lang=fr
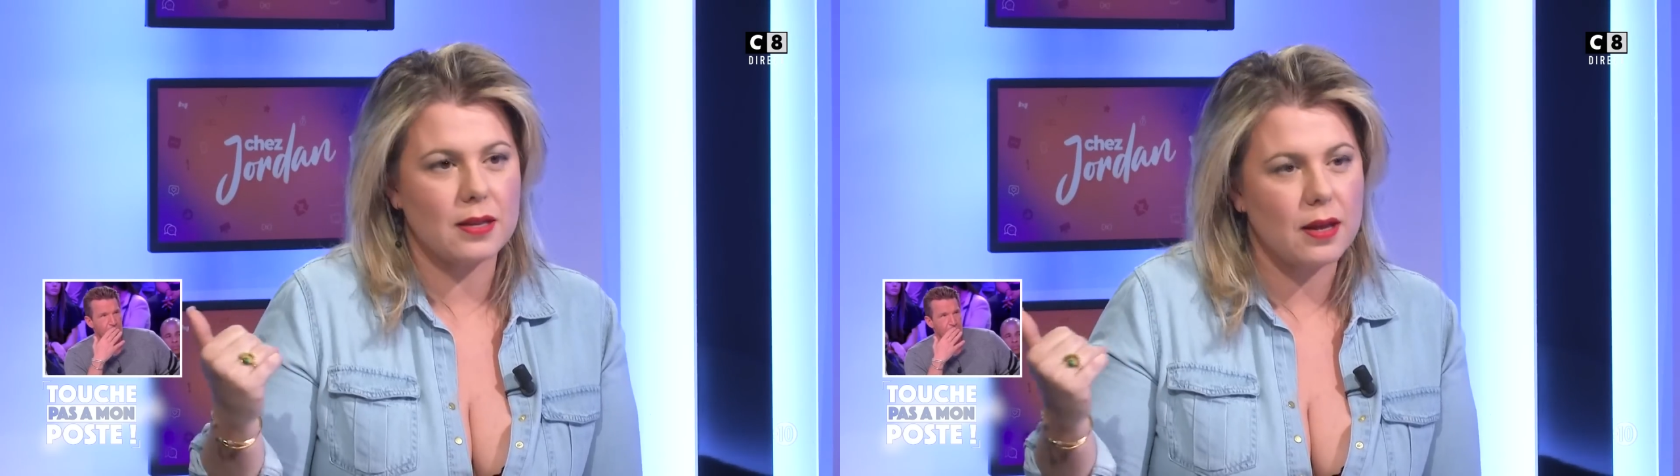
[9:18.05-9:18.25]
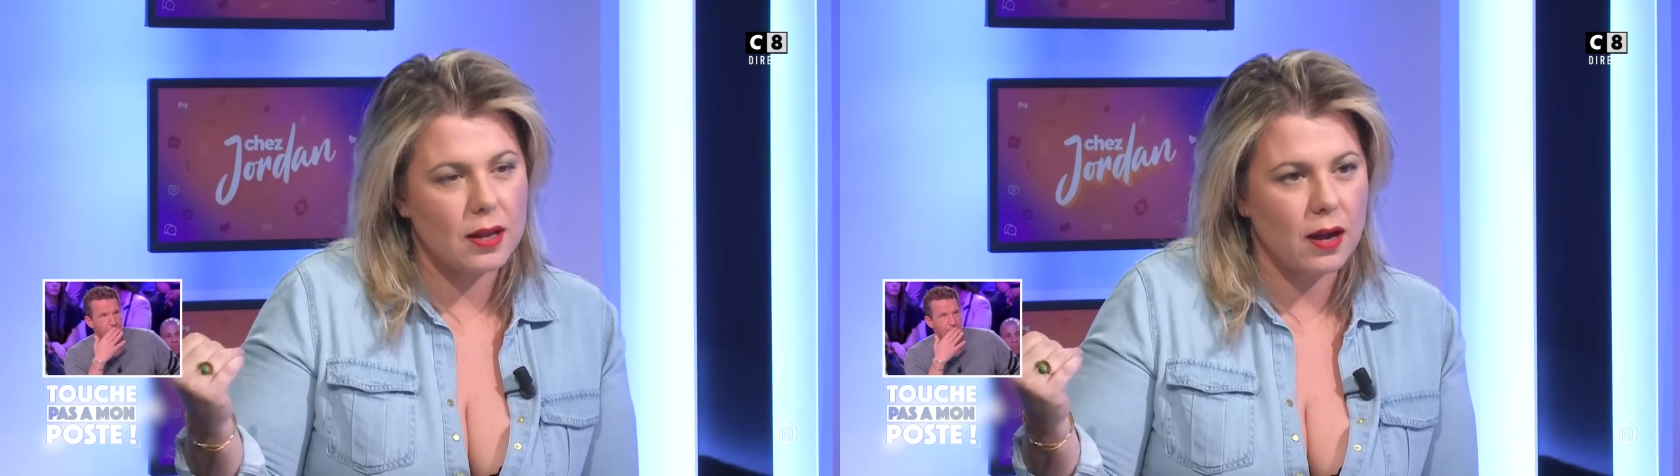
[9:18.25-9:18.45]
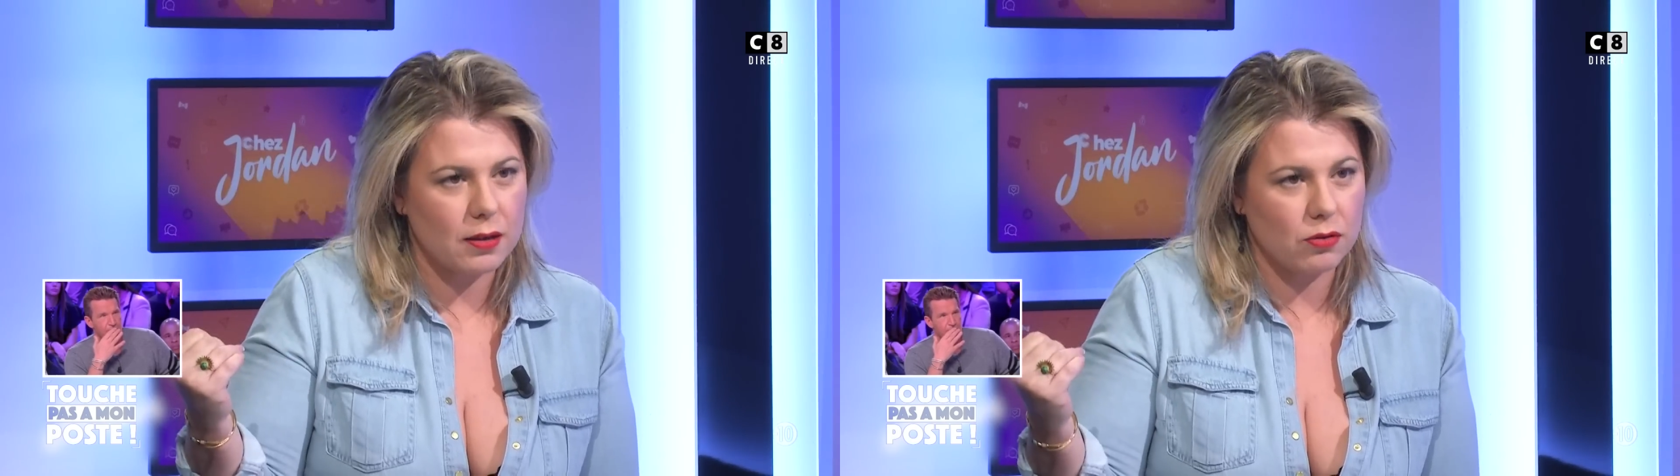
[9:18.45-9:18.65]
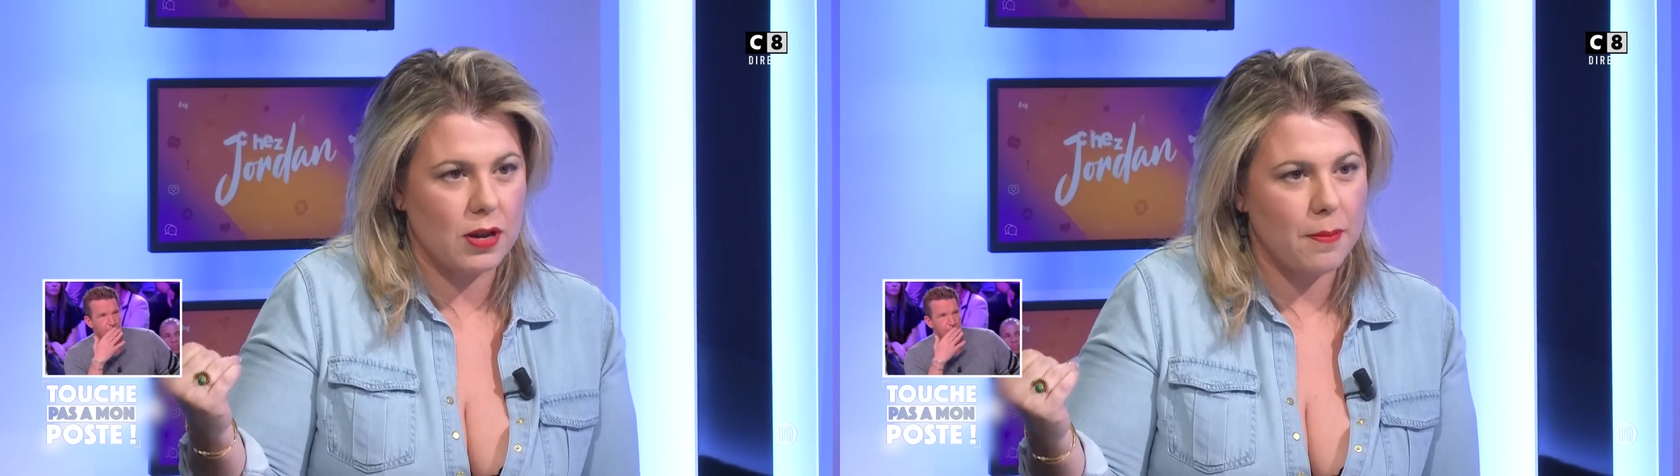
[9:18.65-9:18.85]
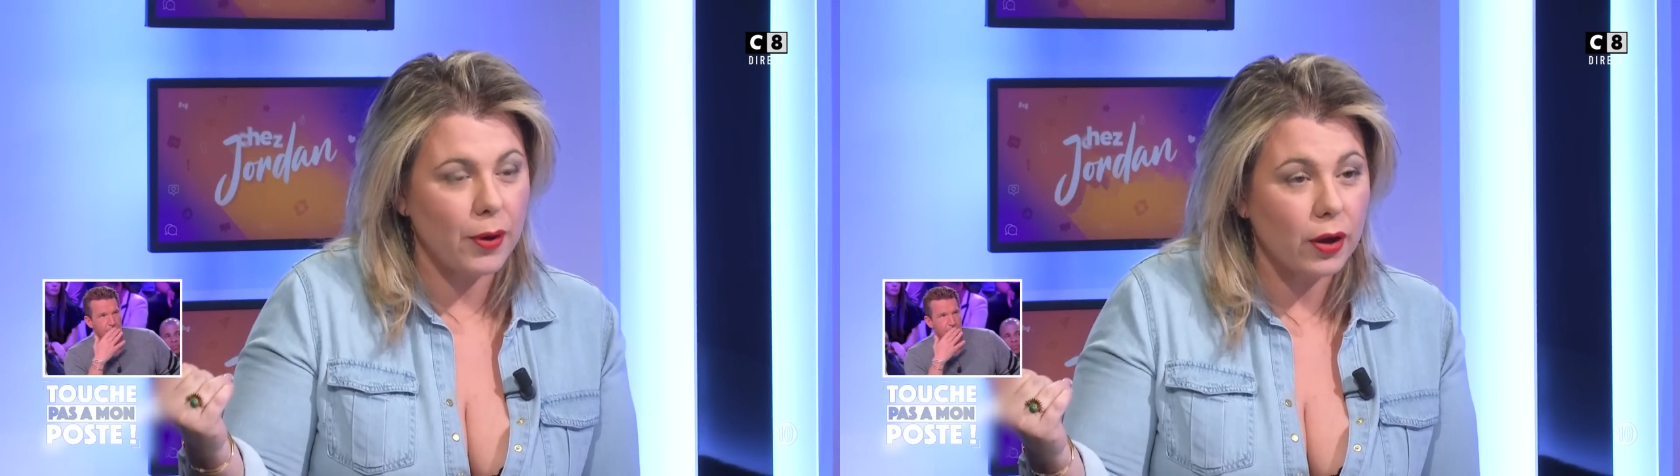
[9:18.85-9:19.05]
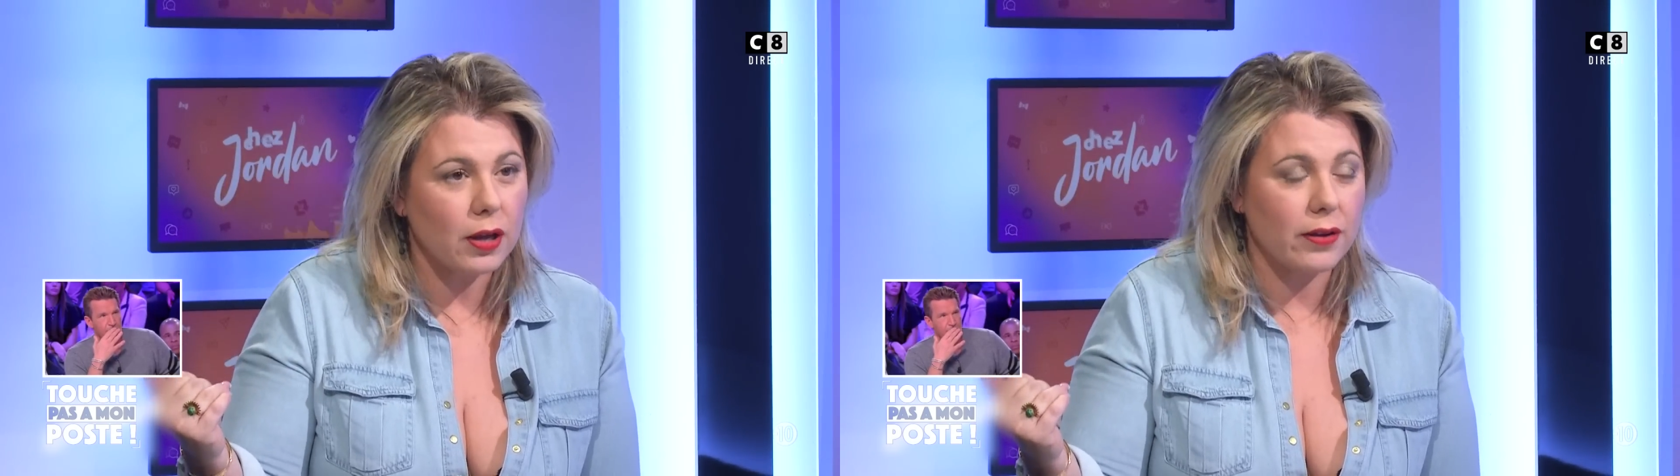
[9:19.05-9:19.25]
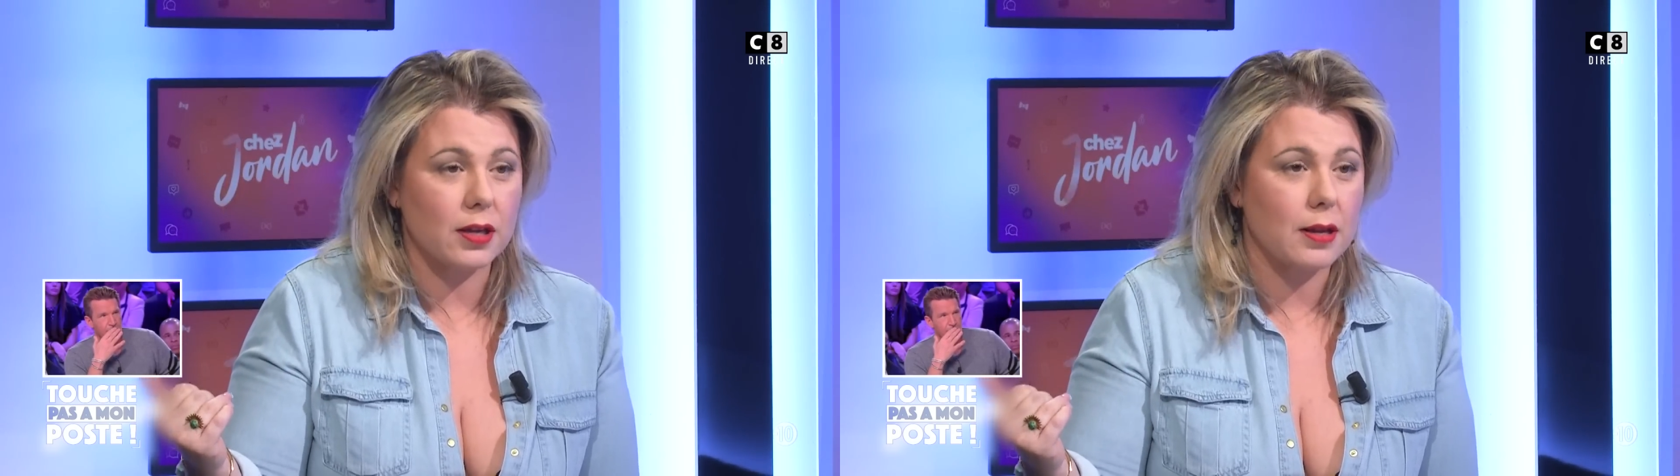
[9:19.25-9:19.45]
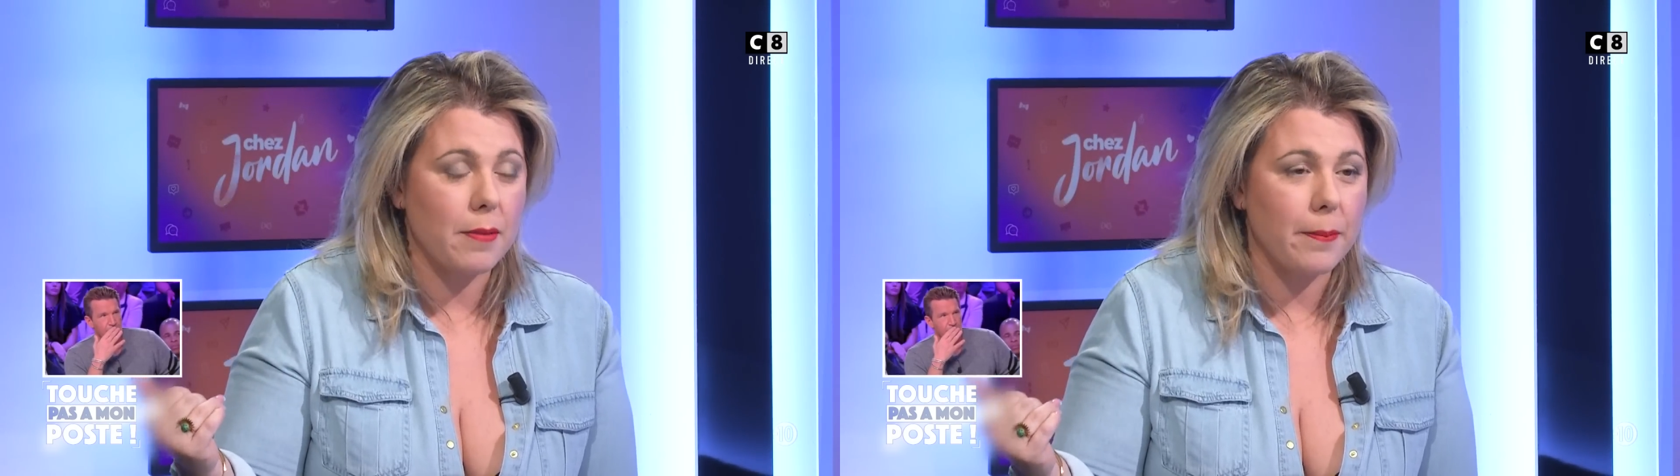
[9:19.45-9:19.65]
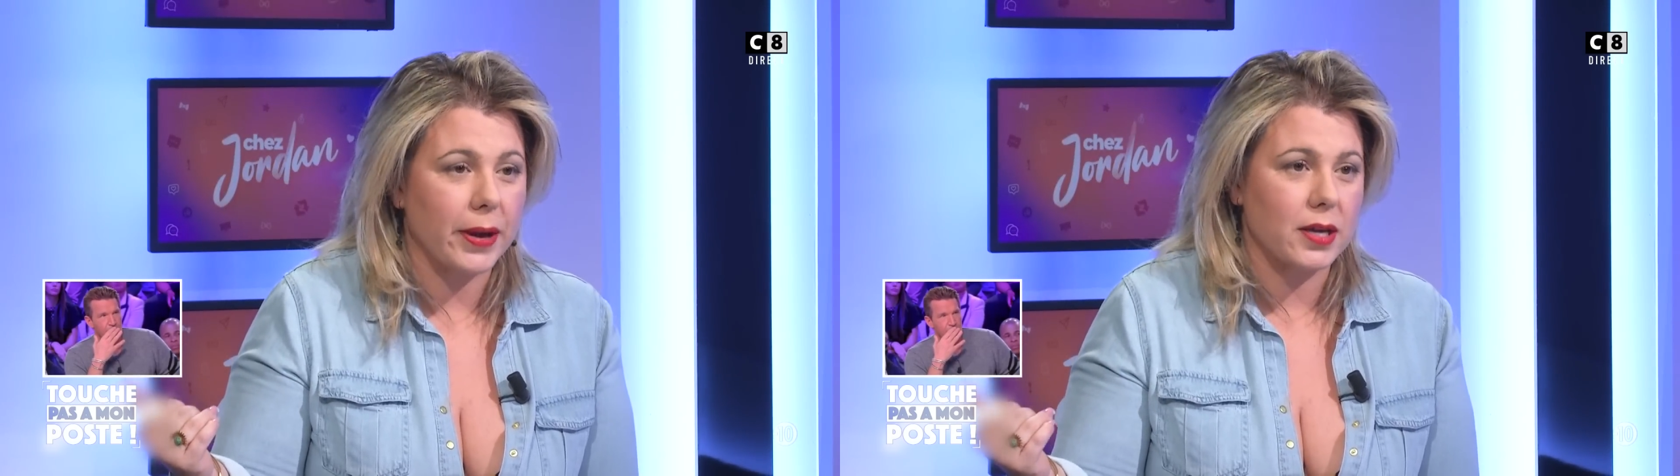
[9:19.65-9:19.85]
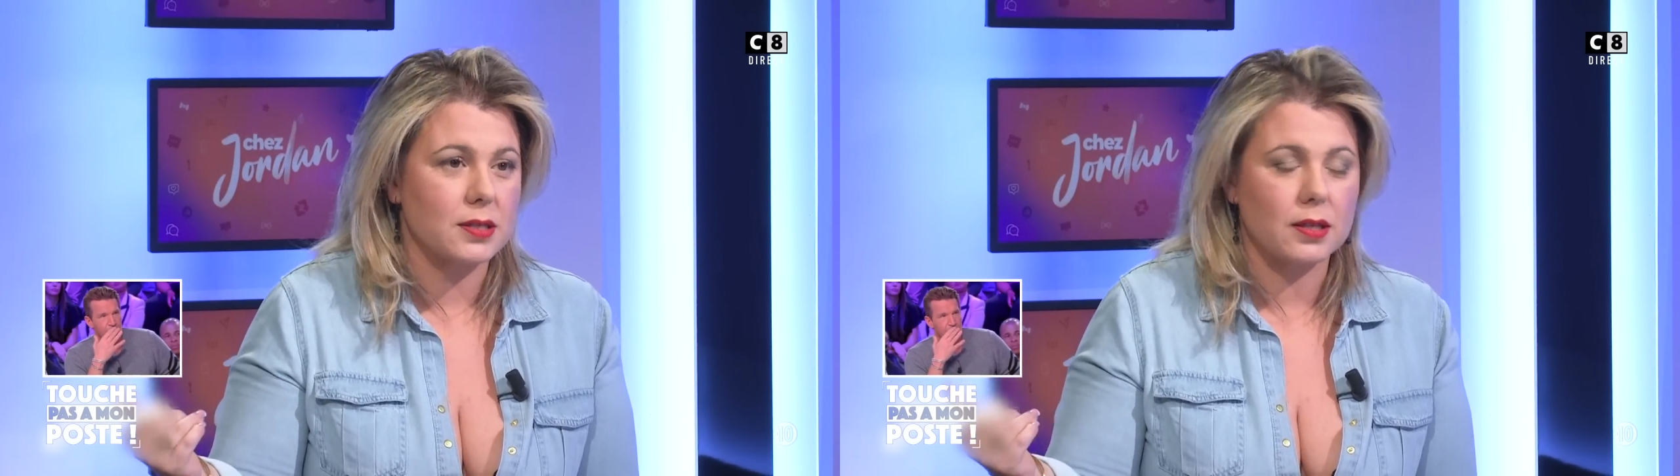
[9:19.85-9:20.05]
nana de l'époque, qui il n'est même
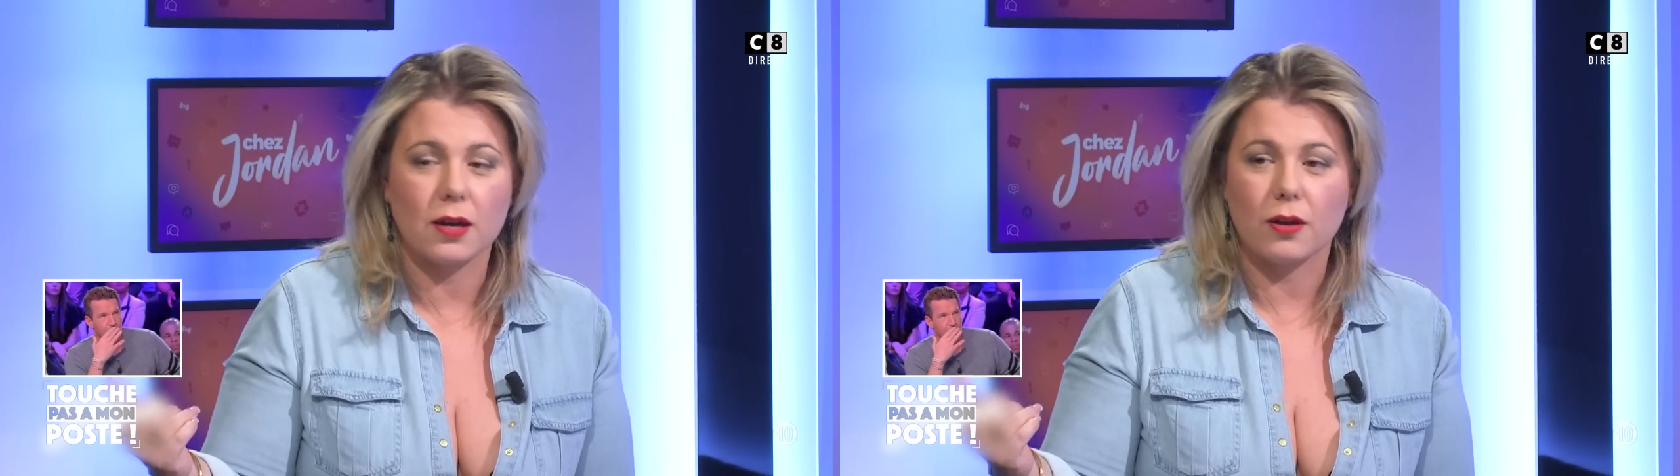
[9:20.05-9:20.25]
pas resté